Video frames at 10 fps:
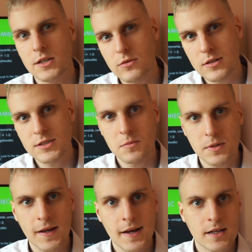Niektóre
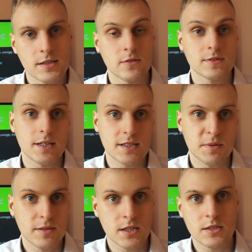osoby są w stanie
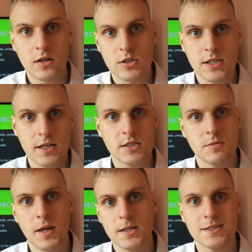zapamiętać tylko 4
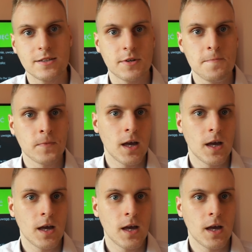czy 5 cyfr,